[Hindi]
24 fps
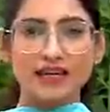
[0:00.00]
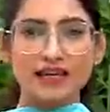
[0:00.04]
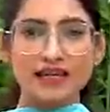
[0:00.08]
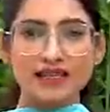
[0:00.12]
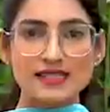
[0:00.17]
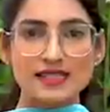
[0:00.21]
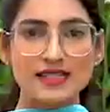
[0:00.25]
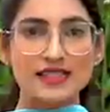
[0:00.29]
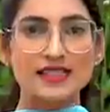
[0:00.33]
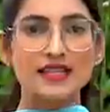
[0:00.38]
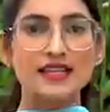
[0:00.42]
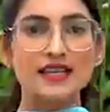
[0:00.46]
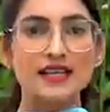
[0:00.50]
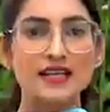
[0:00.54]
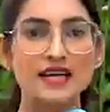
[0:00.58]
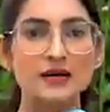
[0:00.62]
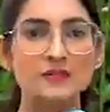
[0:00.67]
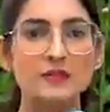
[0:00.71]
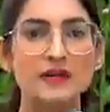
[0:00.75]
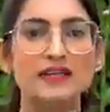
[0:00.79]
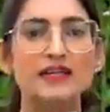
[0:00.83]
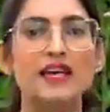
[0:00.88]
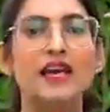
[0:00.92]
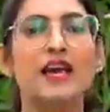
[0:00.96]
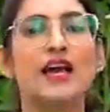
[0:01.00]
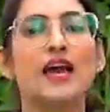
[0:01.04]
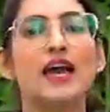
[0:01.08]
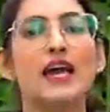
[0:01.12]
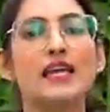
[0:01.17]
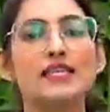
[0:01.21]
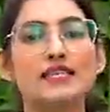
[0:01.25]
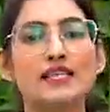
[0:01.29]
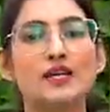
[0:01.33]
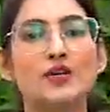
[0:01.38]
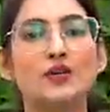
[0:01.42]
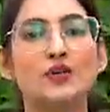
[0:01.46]
लेकिन ज़िंदगी का पहिया
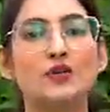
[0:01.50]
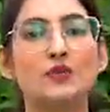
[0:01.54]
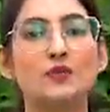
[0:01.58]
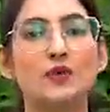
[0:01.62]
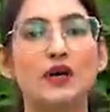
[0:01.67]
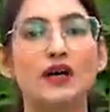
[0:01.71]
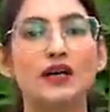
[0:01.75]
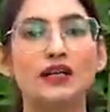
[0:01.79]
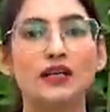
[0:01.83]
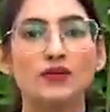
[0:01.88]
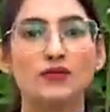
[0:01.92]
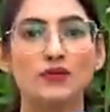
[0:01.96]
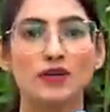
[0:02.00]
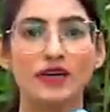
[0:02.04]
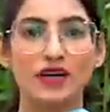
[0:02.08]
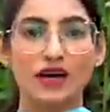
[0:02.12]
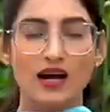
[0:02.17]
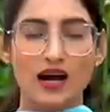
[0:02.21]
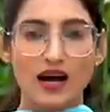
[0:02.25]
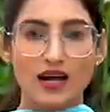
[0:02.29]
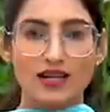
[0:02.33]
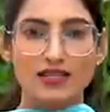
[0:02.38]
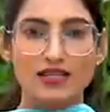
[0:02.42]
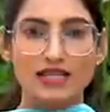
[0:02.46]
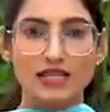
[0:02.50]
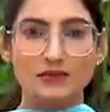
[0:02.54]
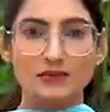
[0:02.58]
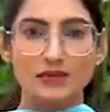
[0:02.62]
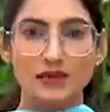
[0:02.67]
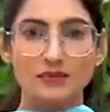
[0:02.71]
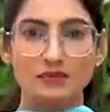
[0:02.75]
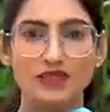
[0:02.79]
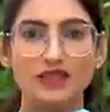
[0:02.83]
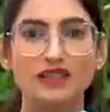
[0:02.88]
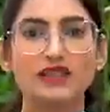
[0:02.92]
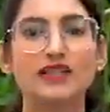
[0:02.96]
ऐसा घुमा कि वो एक हादसे में
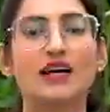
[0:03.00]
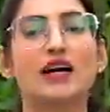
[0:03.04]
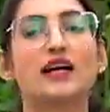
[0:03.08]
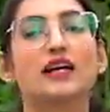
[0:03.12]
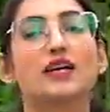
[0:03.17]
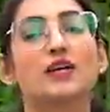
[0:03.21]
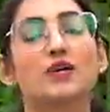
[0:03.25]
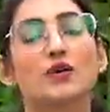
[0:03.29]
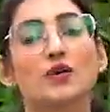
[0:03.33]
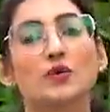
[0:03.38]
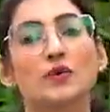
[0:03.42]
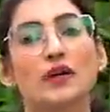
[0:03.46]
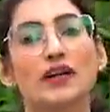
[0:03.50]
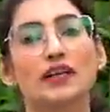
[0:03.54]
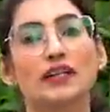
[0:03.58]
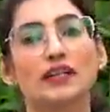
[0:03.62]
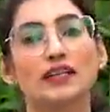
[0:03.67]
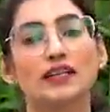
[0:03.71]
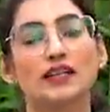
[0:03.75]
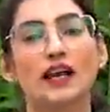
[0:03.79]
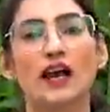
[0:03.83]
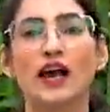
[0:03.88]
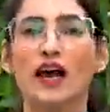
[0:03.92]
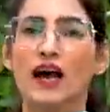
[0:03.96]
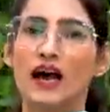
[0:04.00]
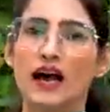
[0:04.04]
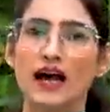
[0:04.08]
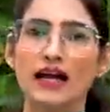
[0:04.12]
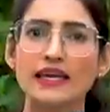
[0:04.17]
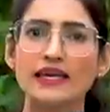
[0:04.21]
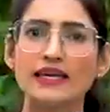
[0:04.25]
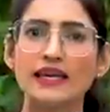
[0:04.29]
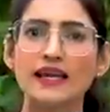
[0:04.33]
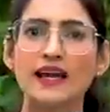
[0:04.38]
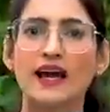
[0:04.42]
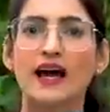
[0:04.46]
अपनी टांगें खो बैठी
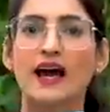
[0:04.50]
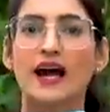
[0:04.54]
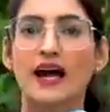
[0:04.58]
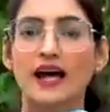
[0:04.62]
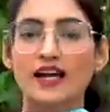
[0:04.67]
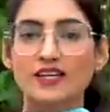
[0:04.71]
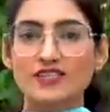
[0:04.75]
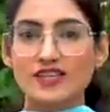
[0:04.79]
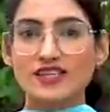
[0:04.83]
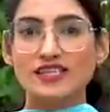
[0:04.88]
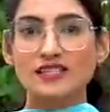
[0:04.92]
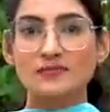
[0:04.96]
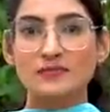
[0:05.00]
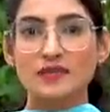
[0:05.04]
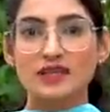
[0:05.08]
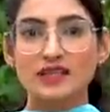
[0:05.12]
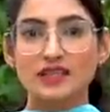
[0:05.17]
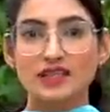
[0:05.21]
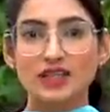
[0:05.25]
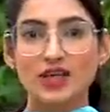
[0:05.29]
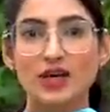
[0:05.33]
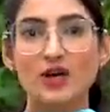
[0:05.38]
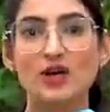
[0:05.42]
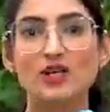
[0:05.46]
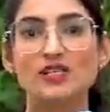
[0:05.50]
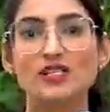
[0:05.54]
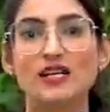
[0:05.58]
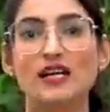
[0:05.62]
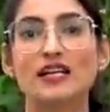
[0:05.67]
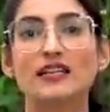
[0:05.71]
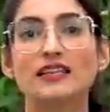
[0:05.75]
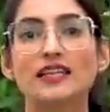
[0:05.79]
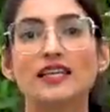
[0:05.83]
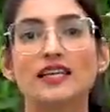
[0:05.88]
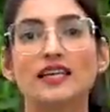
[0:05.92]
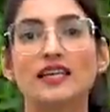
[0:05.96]
आइए आयशा से मिलते हैं और
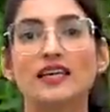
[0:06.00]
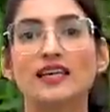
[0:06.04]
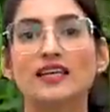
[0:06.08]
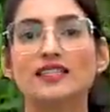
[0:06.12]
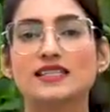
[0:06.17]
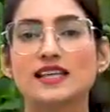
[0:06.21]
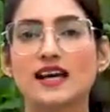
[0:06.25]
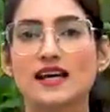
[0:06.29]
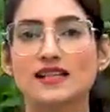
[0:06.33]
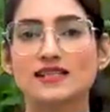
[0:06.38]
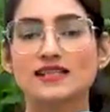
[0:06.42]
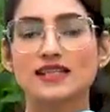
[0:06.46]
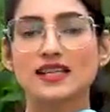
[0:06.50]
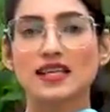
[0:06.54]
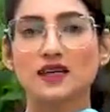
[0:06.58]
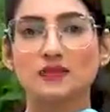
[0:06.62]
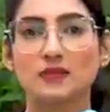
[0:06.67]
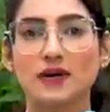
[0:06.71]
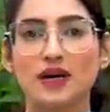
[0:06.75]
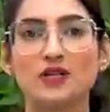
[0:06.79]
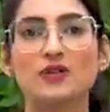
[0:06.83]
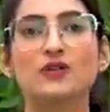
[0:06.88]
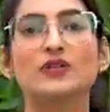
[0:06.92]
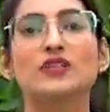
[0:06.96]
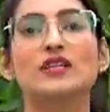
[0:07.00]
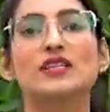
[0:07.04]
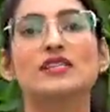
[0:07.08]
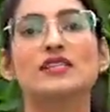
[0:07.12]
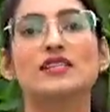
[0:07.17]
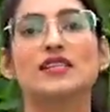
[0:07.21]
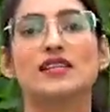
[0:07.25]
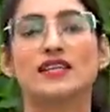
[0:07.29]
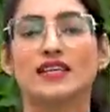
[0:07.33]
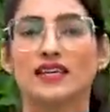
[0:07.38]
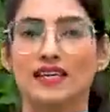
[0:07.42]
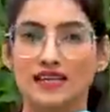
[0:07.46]
जानते हैं कि इस हादसे के बाद उनकी
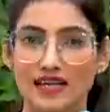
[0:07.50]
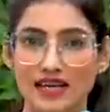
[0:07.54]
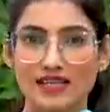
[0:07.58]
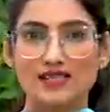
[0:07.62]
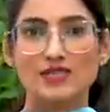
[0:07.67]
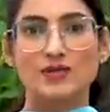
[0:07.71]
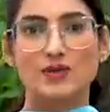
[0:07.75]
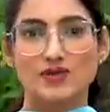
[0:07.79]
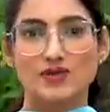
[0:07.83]
ज़िंदगी कैसे